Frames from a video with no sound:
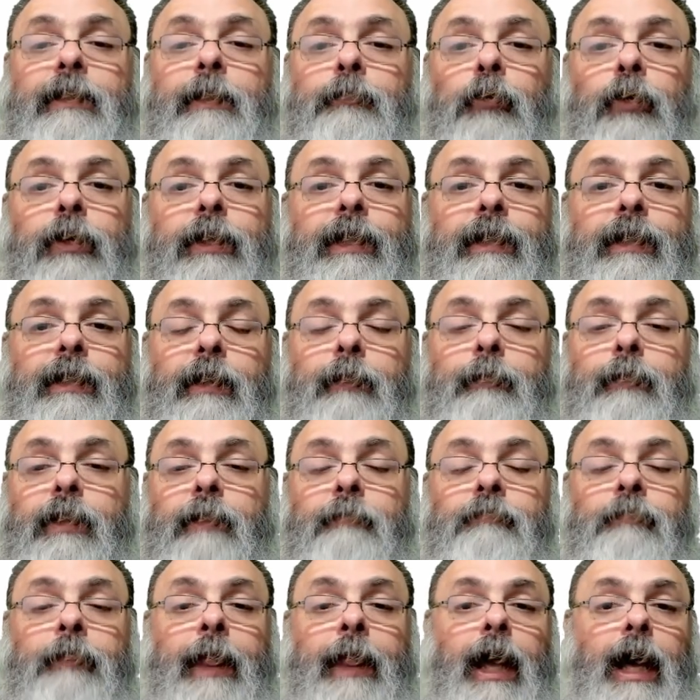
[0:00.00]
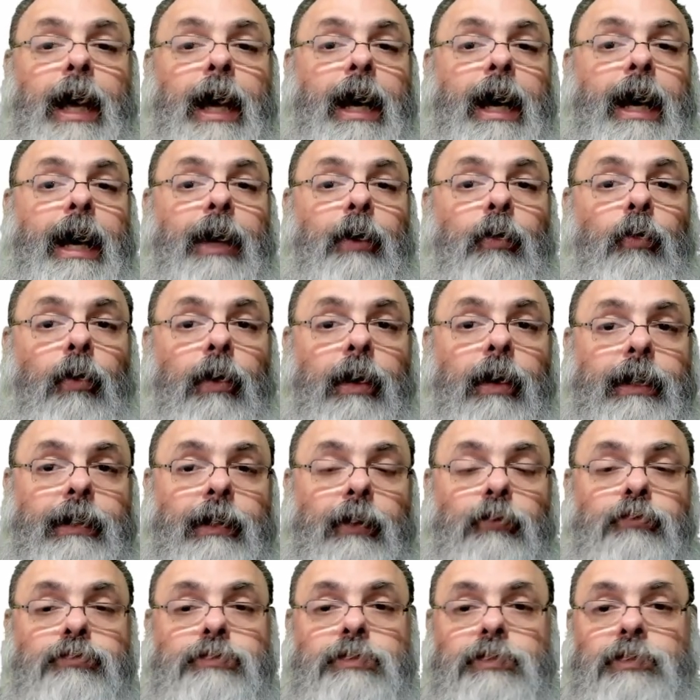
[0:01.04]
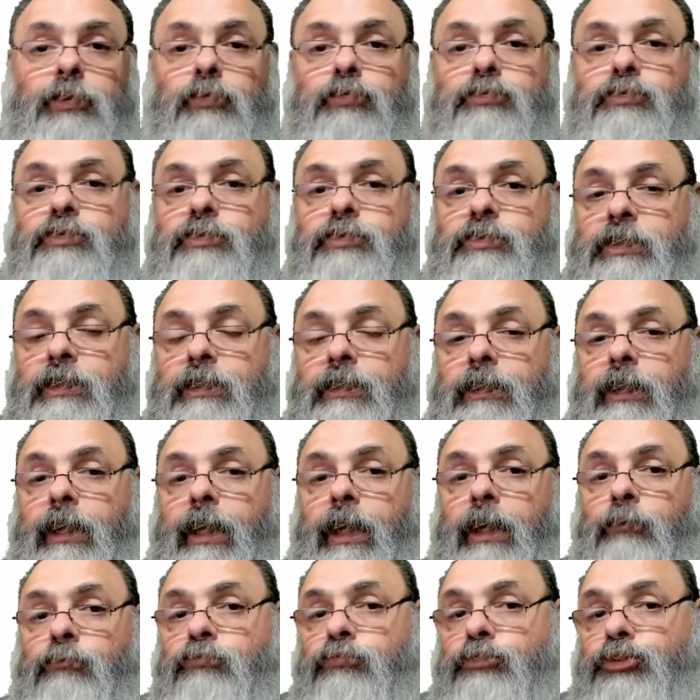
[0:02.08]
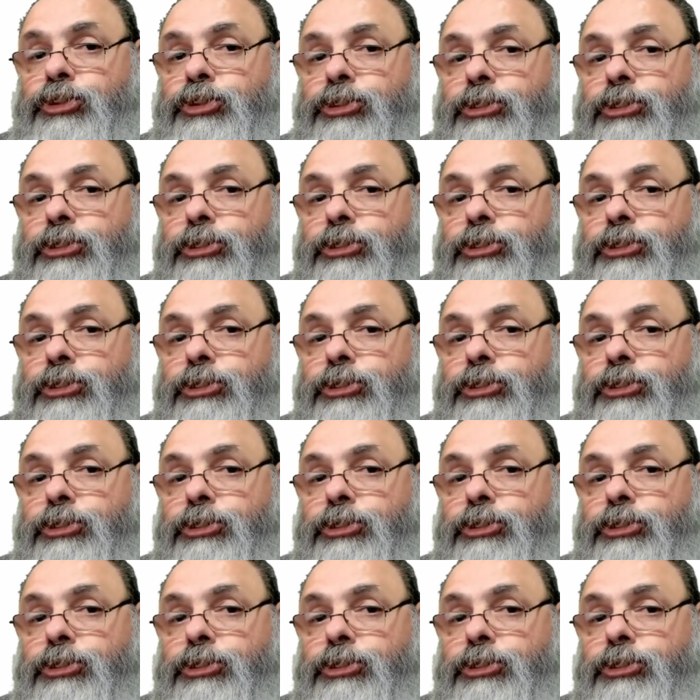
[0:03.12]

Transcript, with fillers: Porque lembra, agora o seu SIM é um,